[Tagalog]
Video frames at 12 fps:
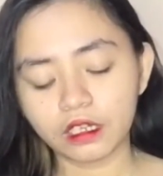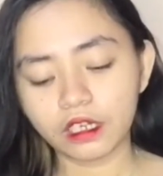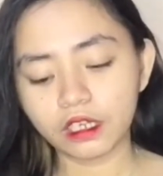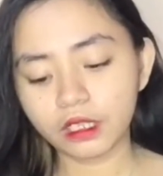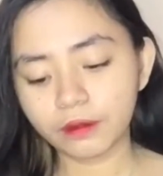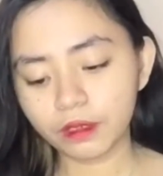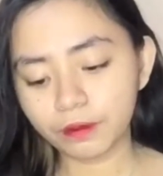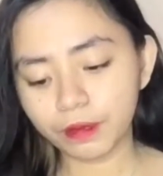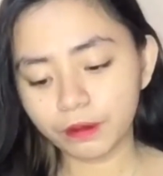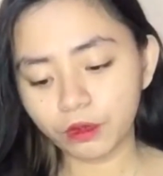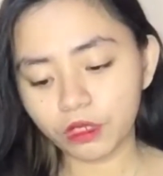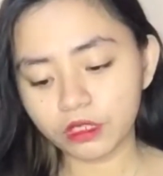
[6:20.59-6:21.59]
Ayun niya
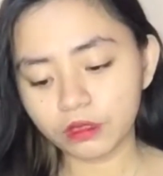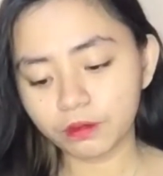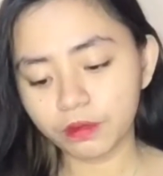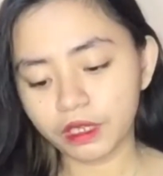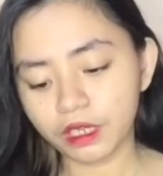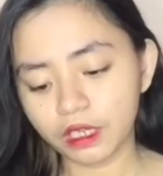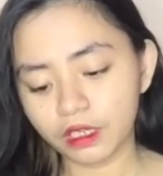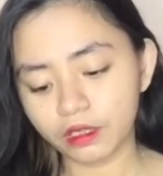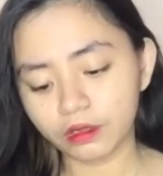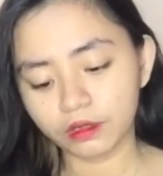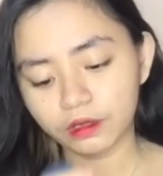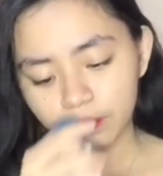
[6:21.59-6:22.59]
magpabukas ba.
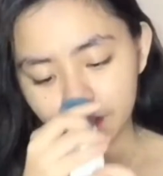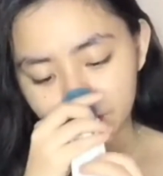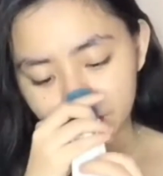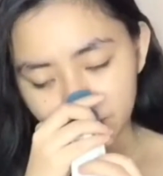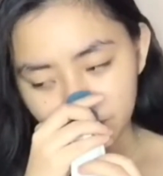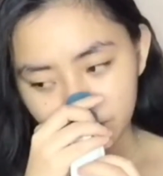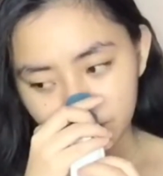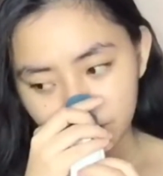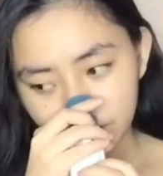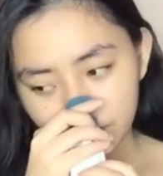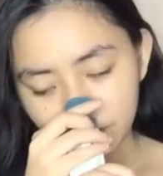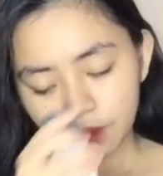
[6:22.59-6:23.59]
Ayun.
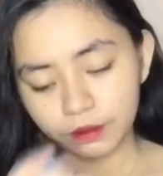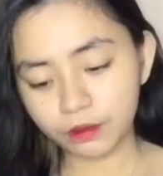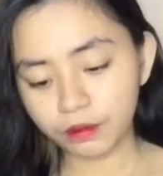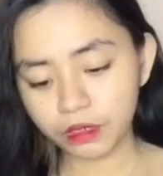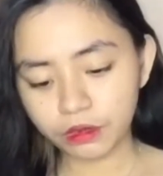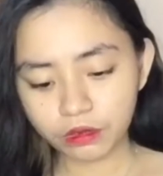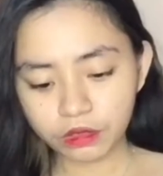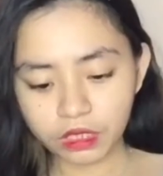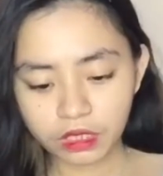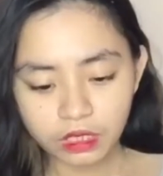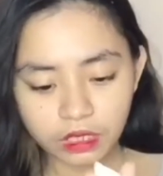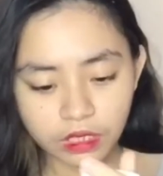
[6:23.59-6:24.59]
Mabango
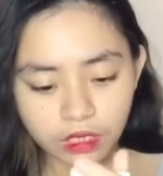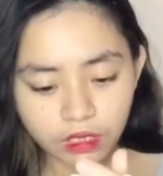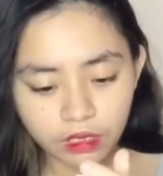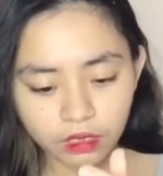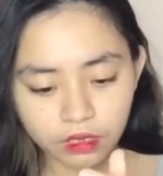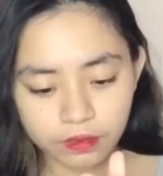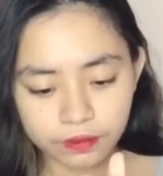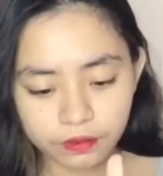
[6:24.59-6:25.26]
din.